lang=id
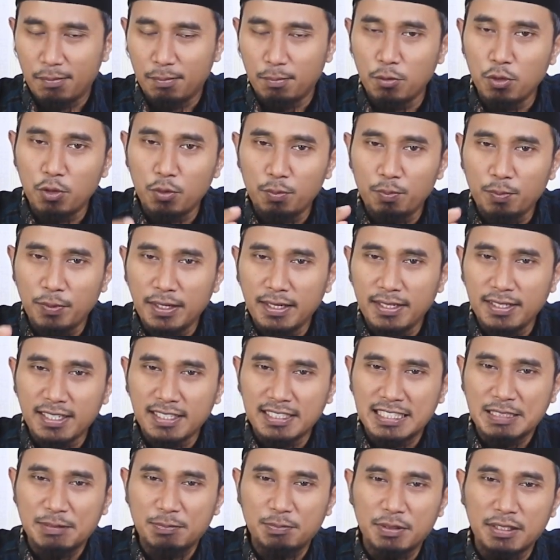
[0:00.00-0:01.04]
Mukmin
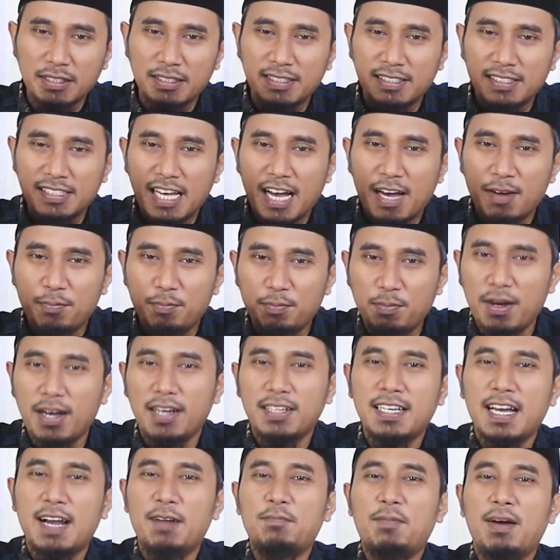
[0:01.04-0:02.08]
yang seperti
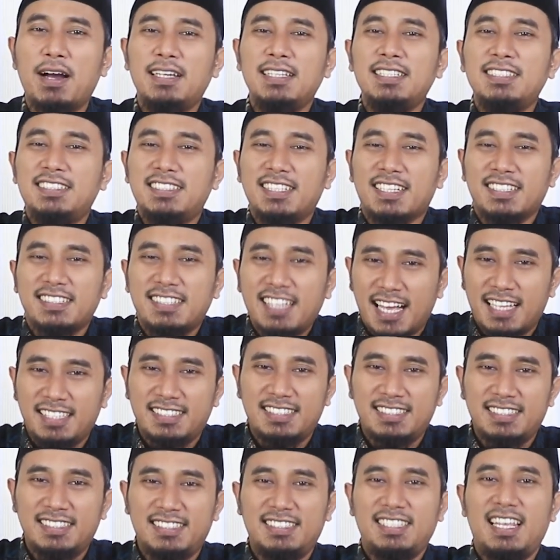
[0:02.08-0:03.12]
apa yang paling
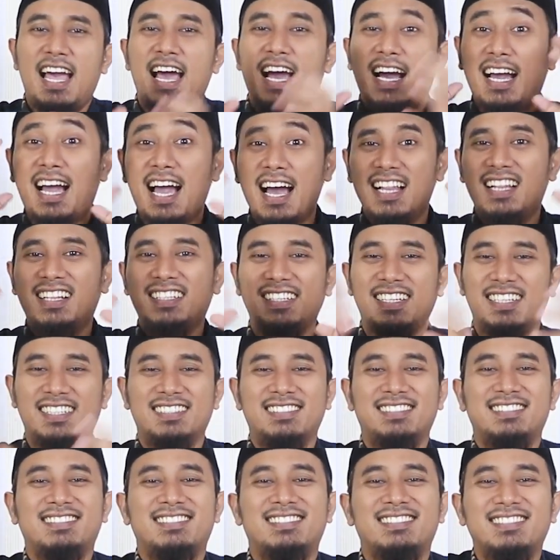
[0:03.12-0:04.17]
cerdas
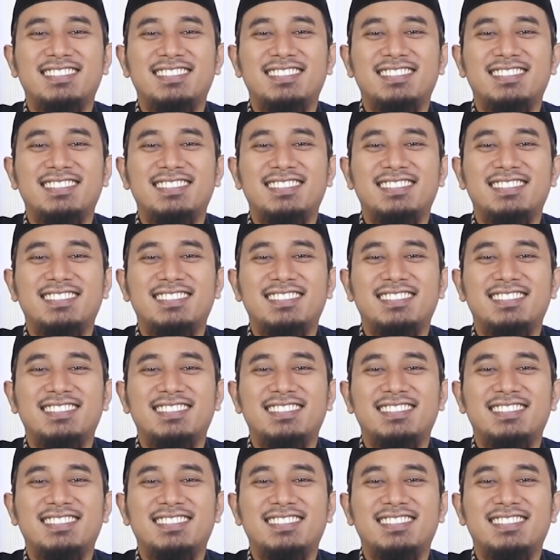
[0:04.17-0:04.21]
akalnya.